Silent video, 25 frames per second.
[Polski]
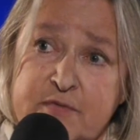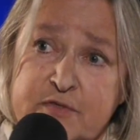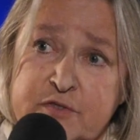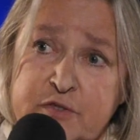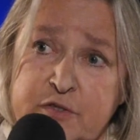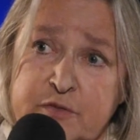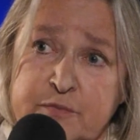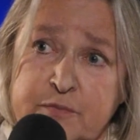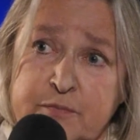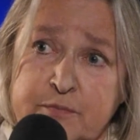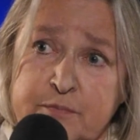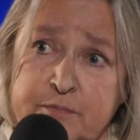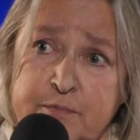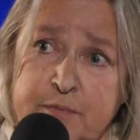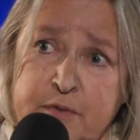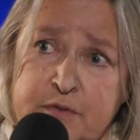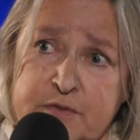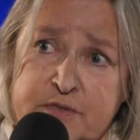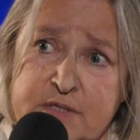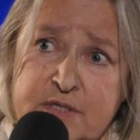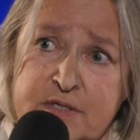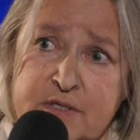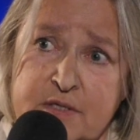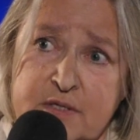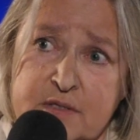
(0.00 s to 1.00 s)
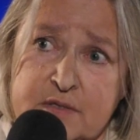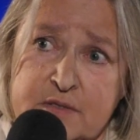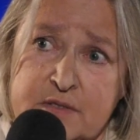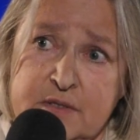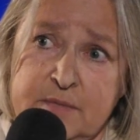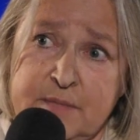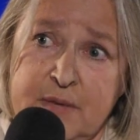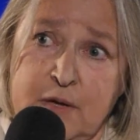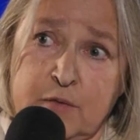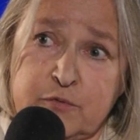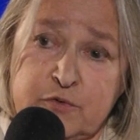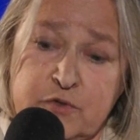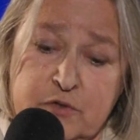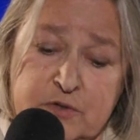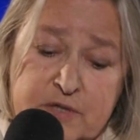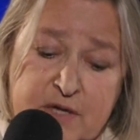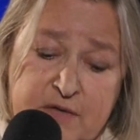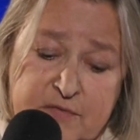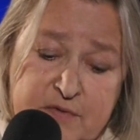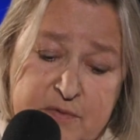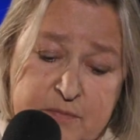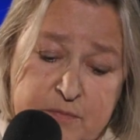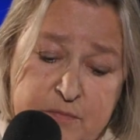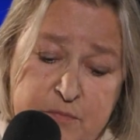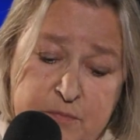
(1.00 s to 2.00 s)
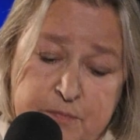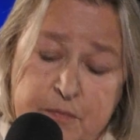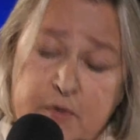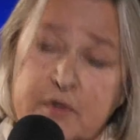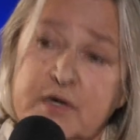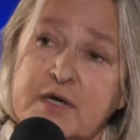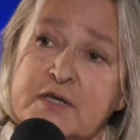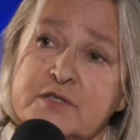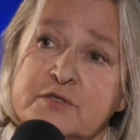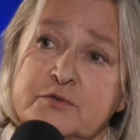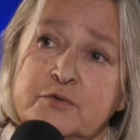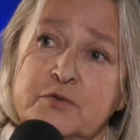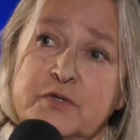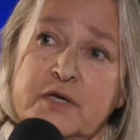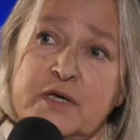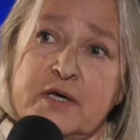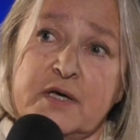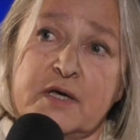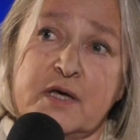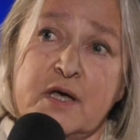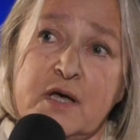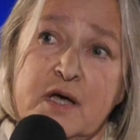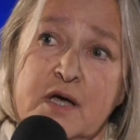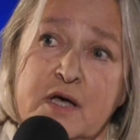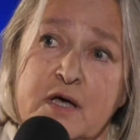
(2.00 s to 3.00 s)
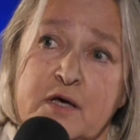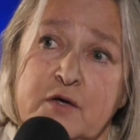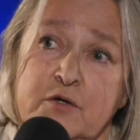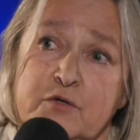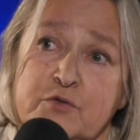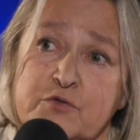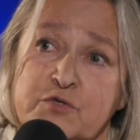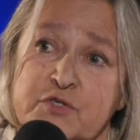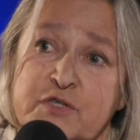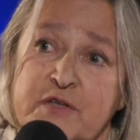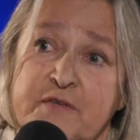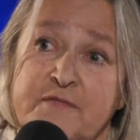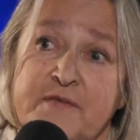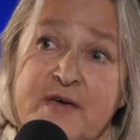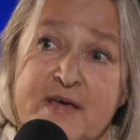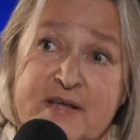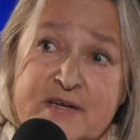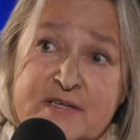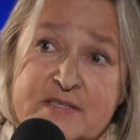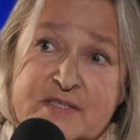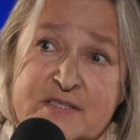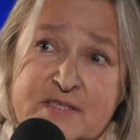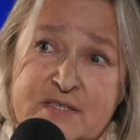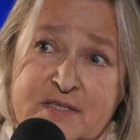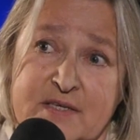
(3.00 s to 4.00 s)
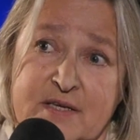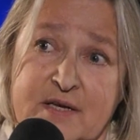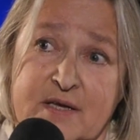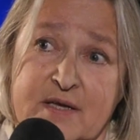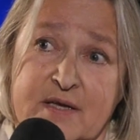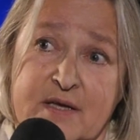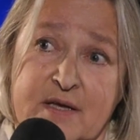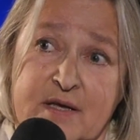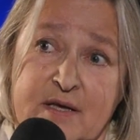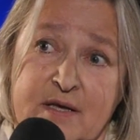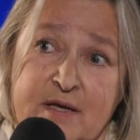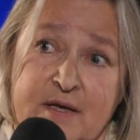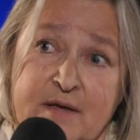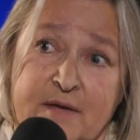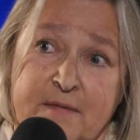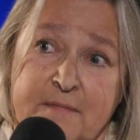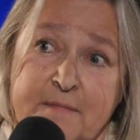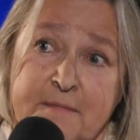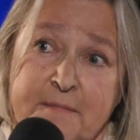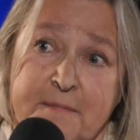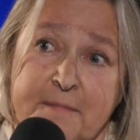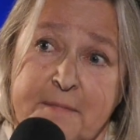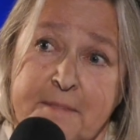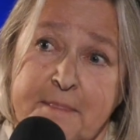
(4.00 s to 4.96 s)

profesor poza tym autografem pokazuje różne wersje. No właśnie,